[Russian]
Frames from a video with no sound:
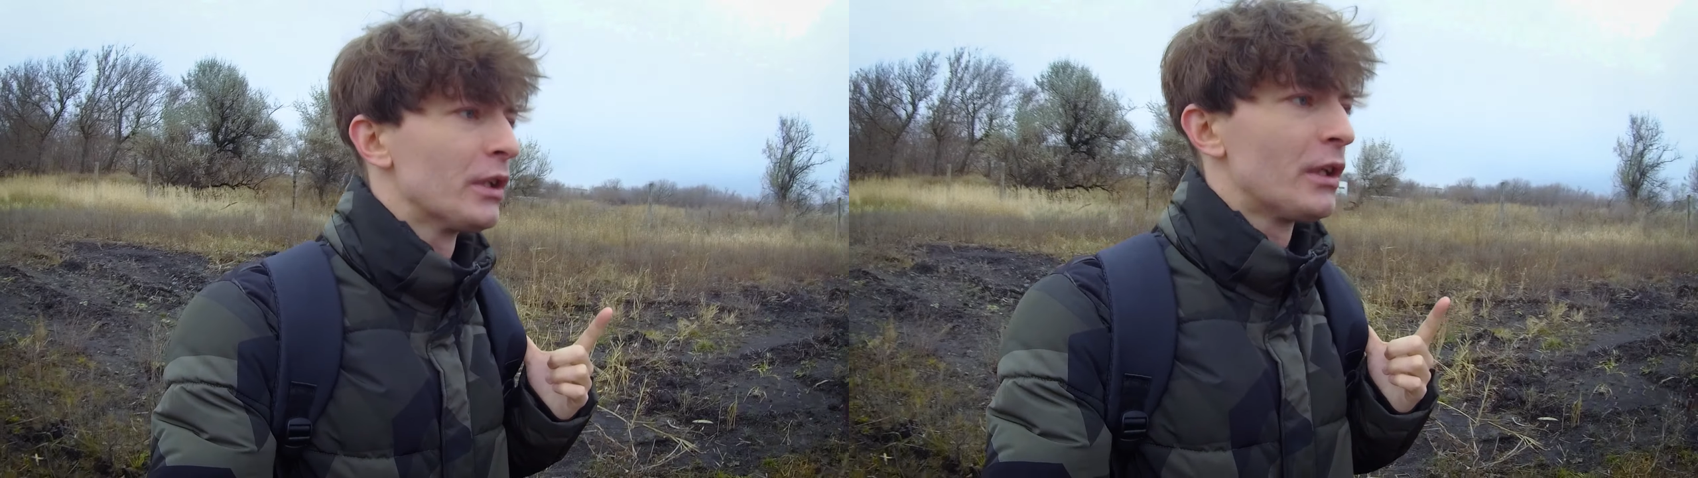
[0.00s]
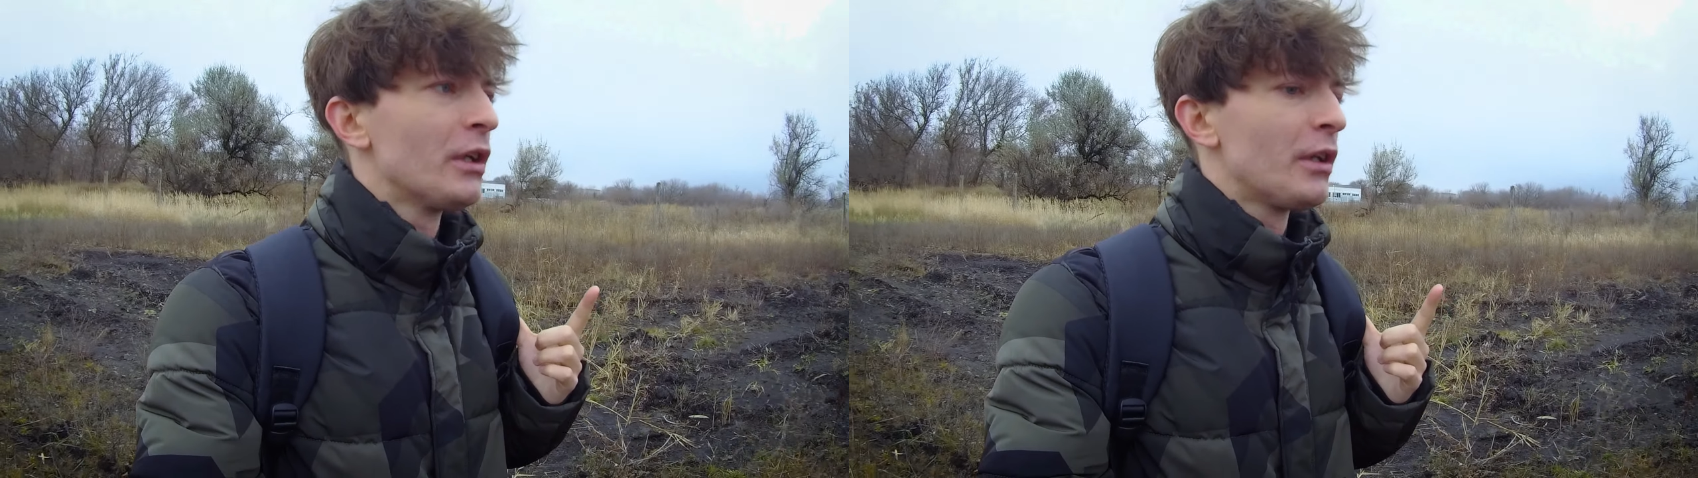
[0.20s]

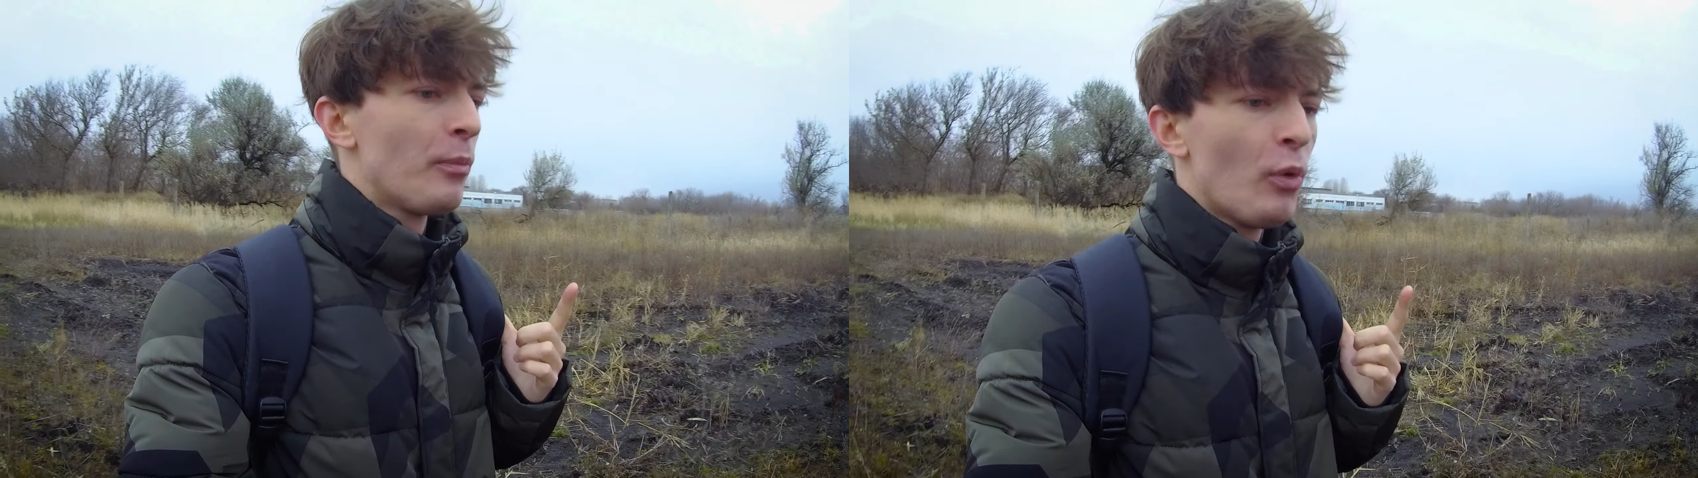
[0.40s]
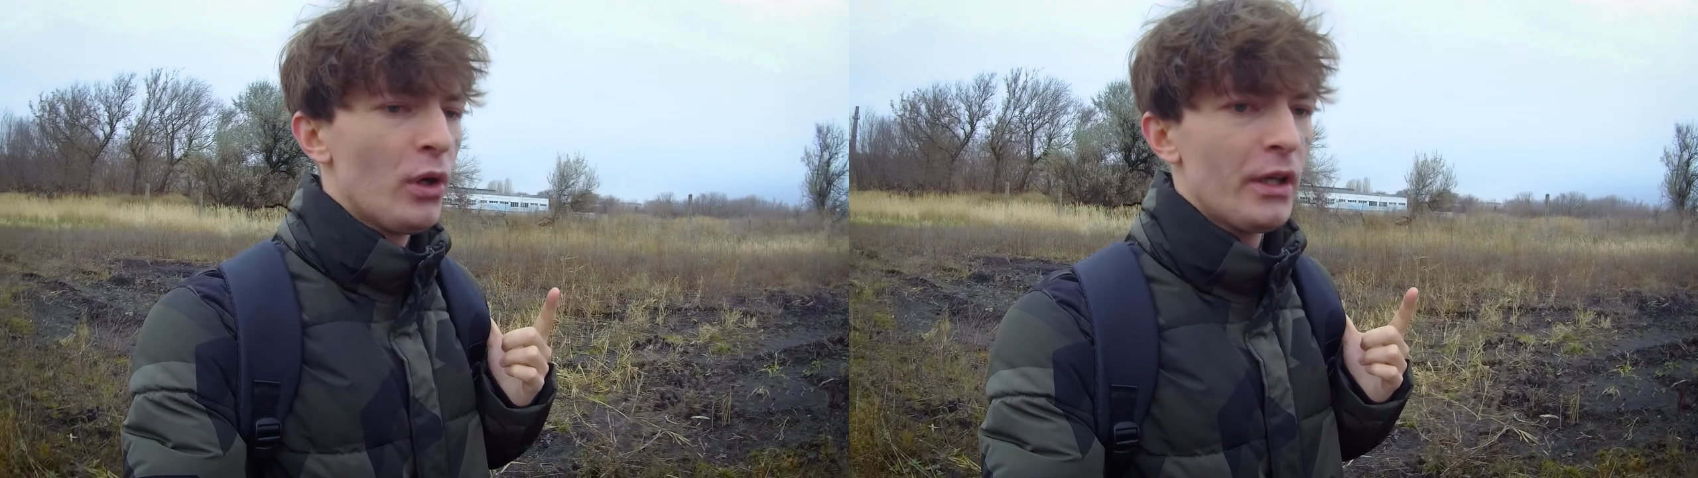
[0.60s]
открытое
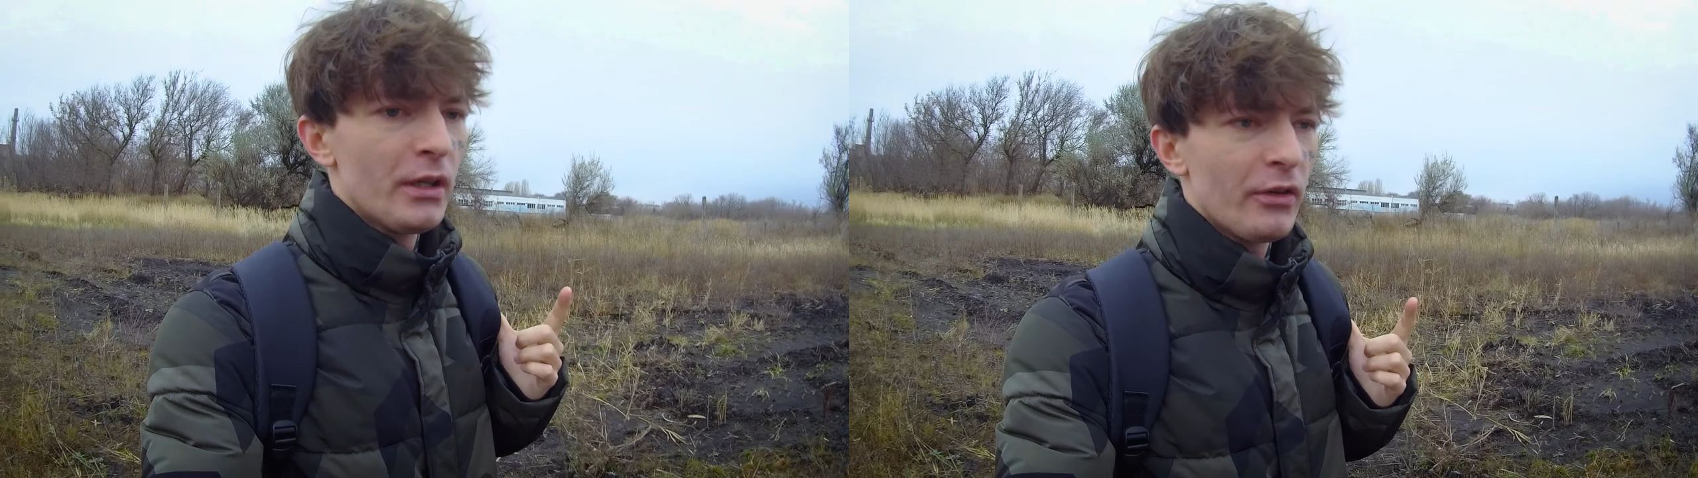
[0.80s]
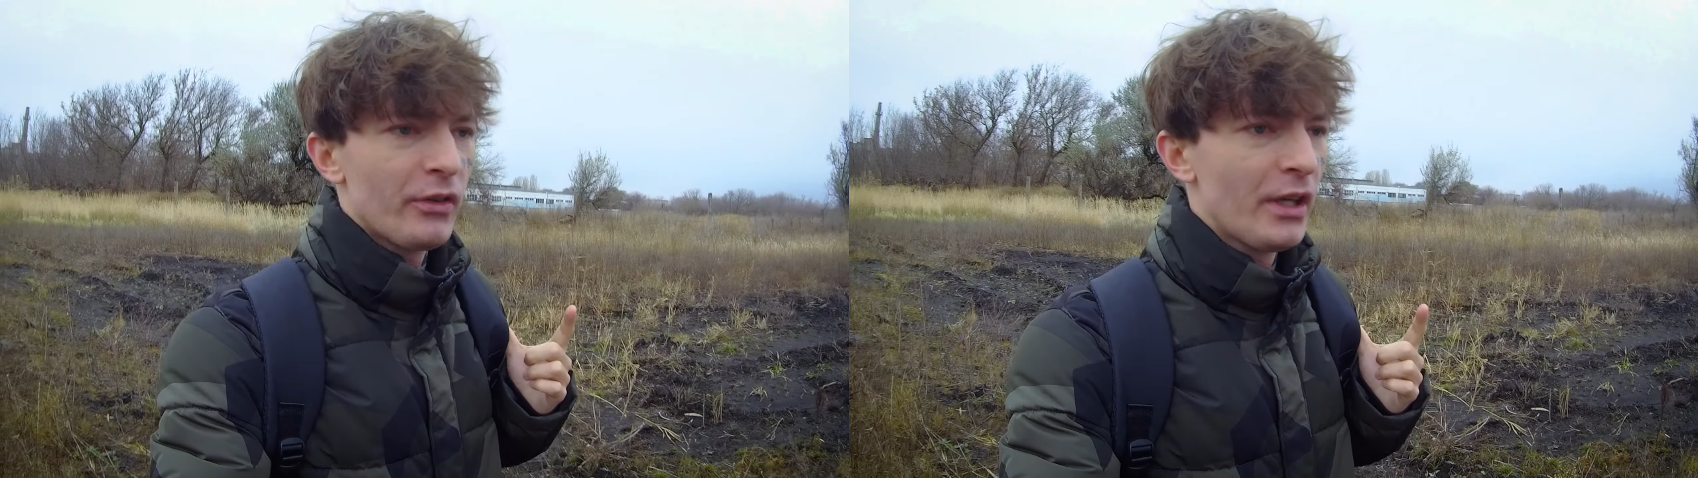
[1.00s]
поле и
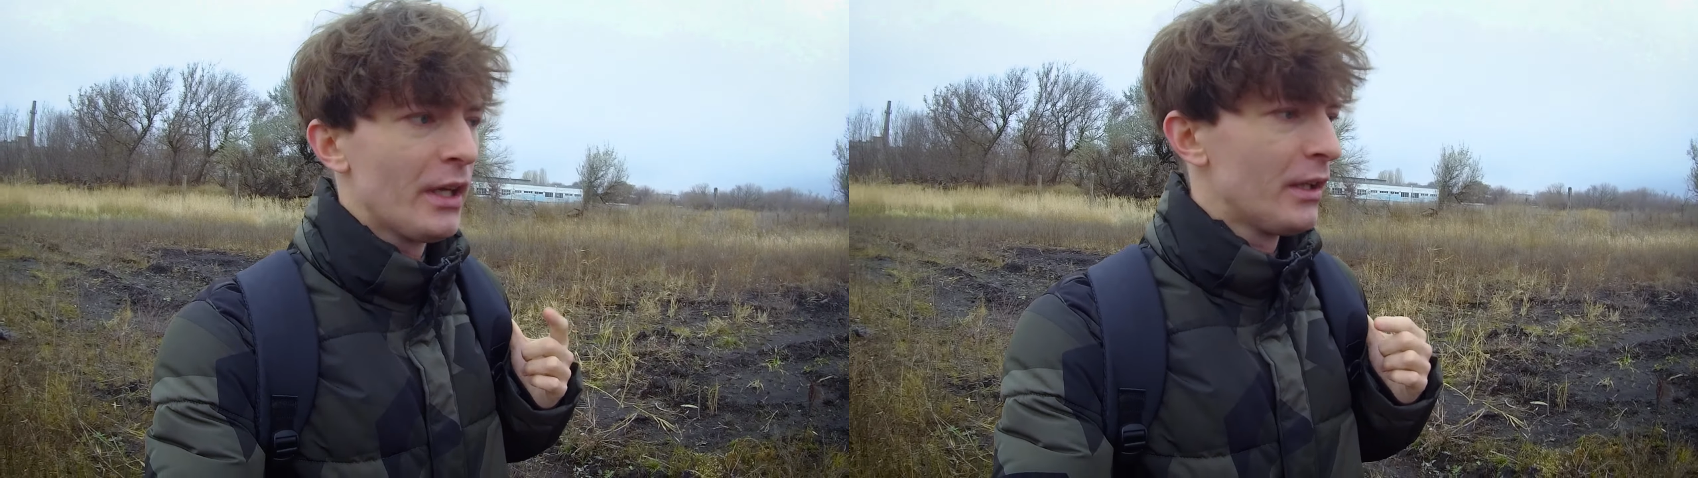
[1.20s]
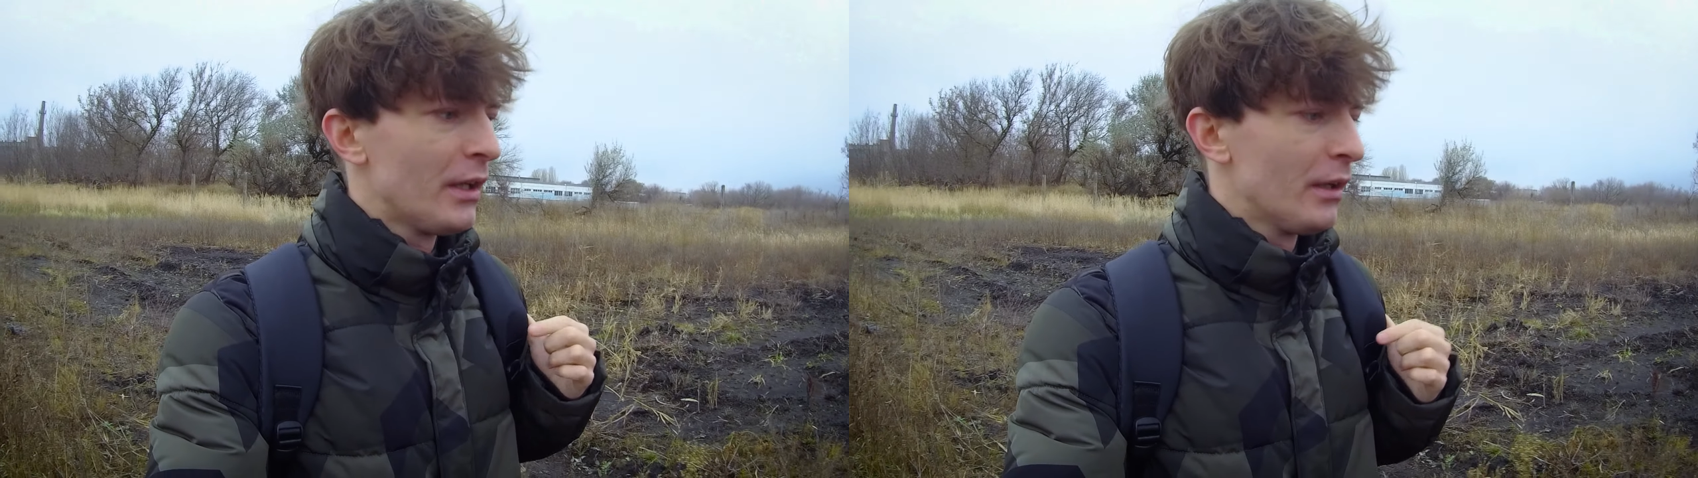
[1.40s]

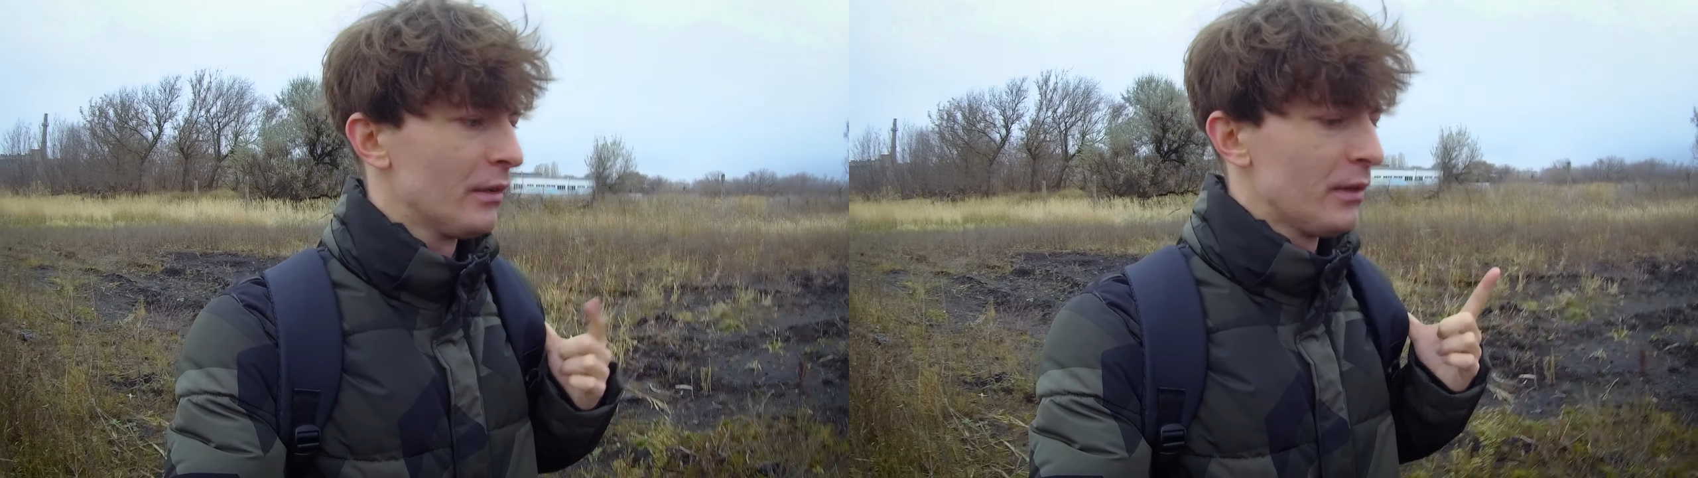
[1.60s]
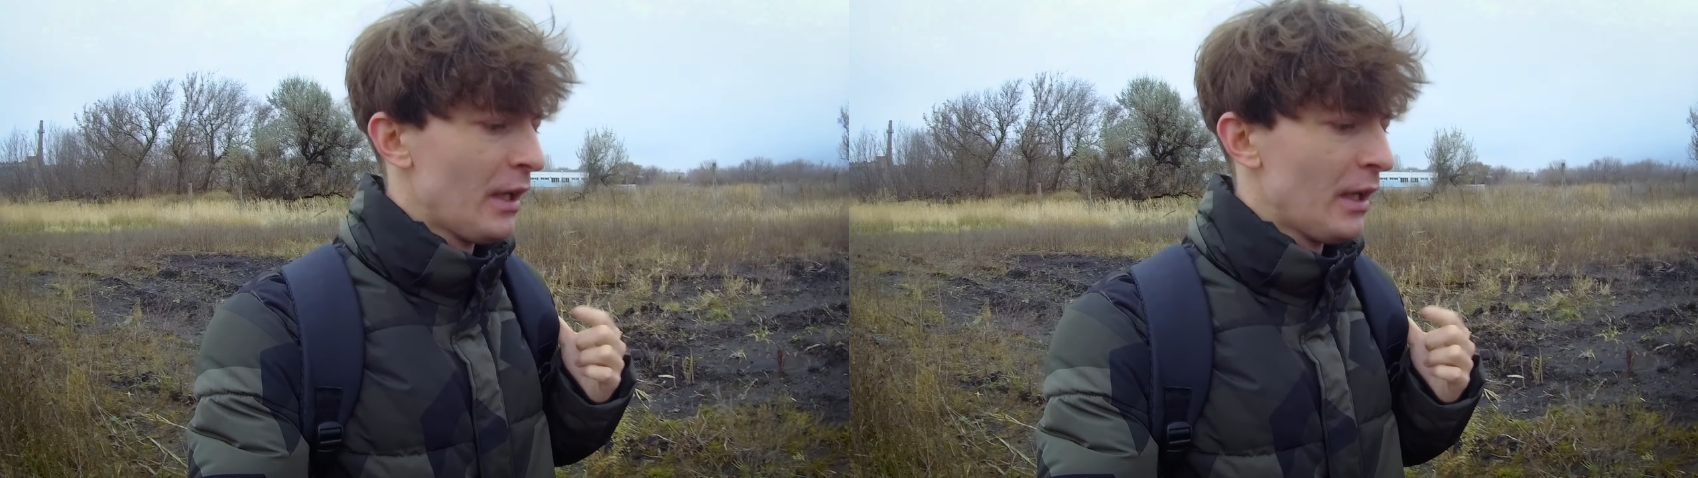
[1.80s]
расстояние